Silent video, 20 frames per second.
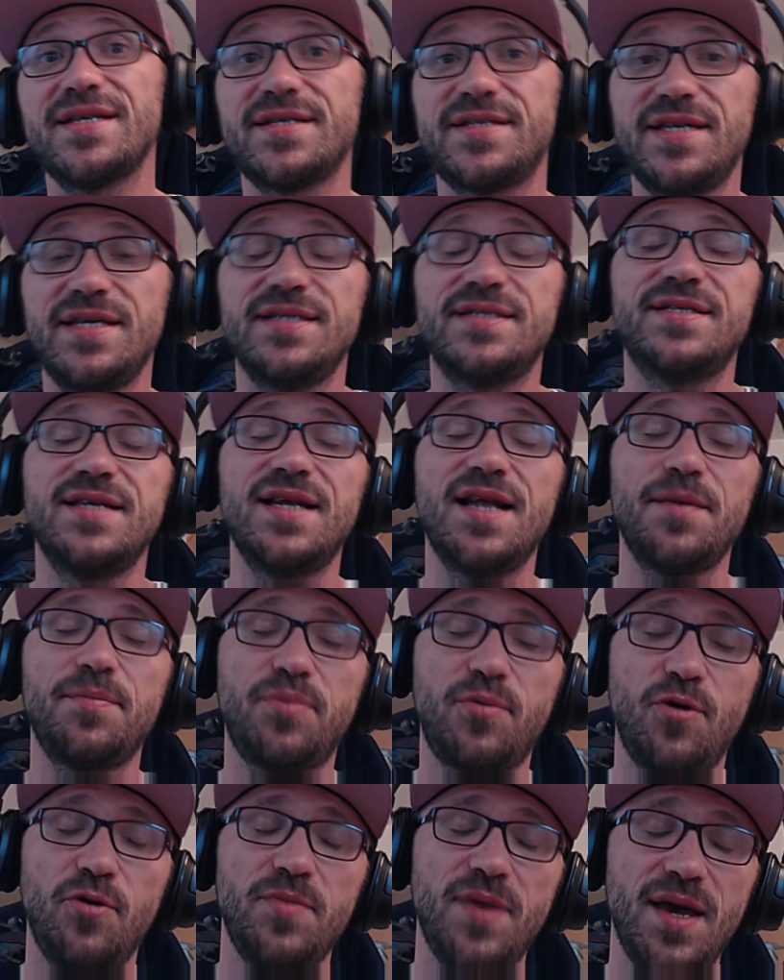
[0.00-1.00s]
insignes. C'est la
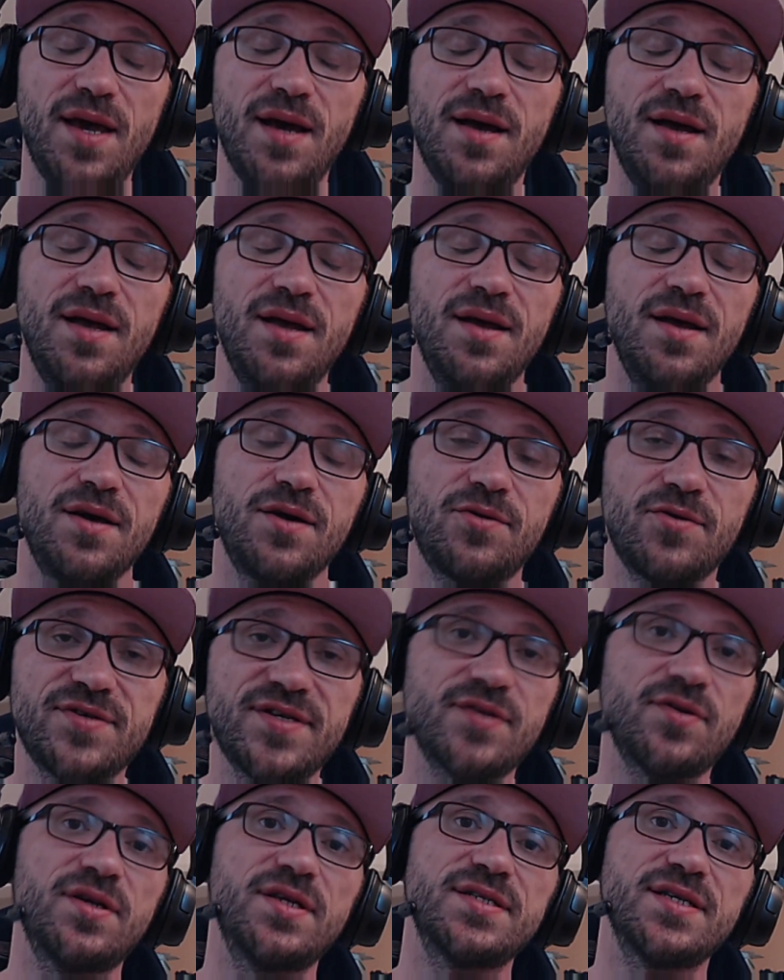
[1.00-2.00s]
première
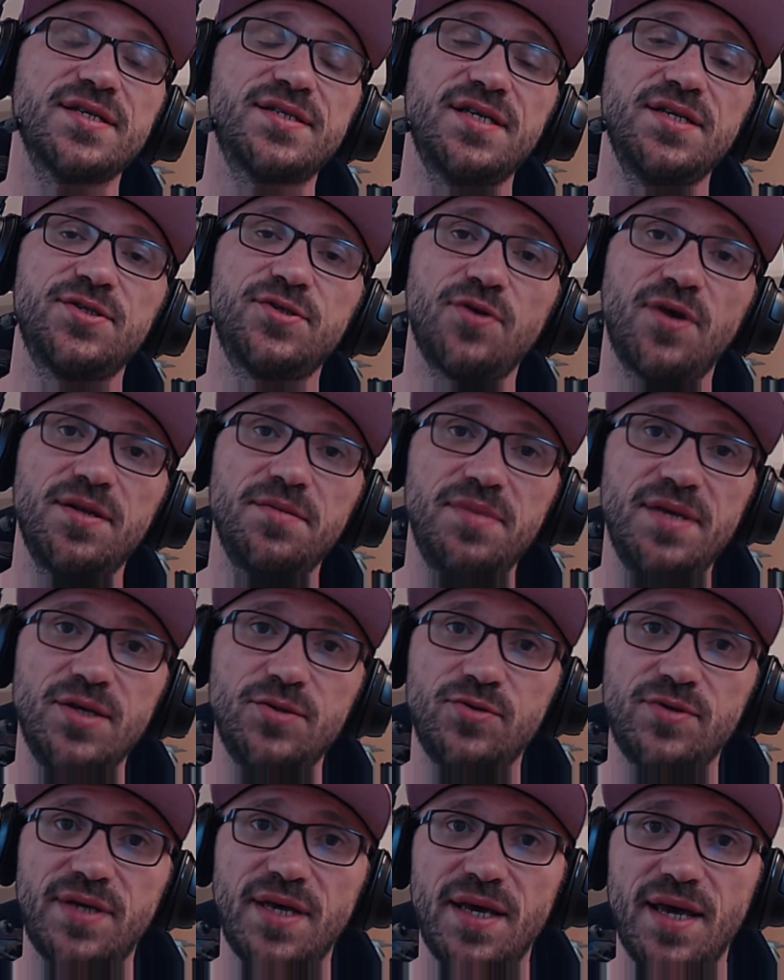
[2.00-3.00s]
concernant les insignes sur NBA
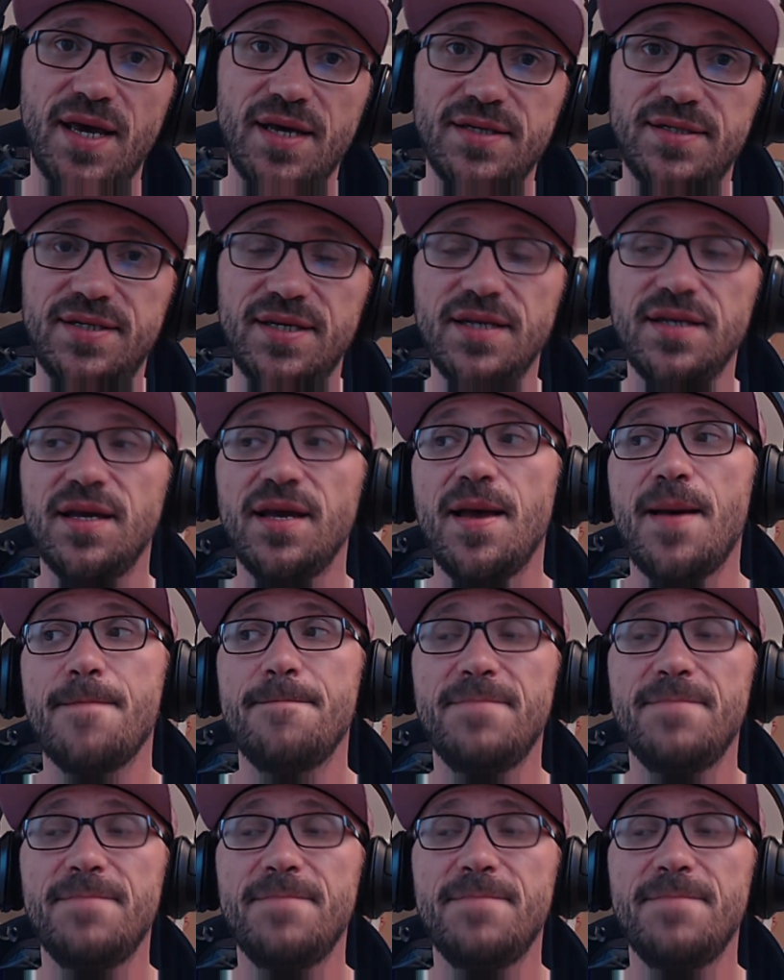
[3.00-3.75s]
2K18.